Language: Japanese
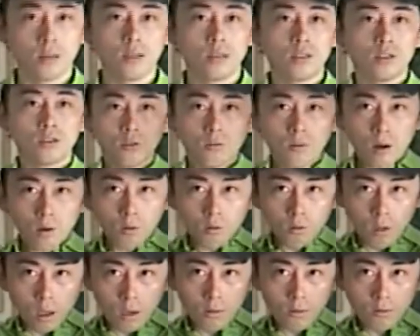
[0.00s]
で、実は
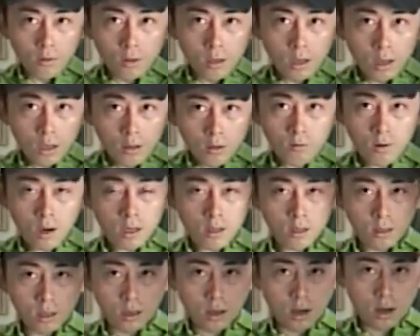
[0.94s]
この
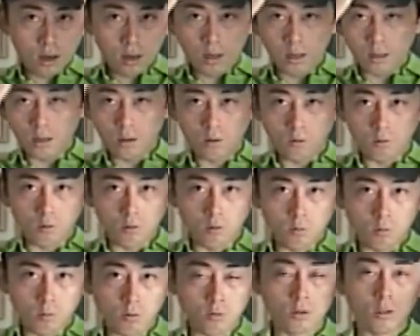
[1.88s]
FDNY って書かれてるこ
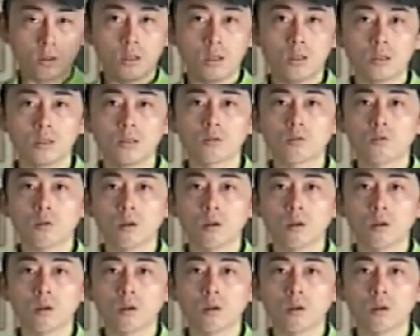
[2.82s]
の帽子ですね、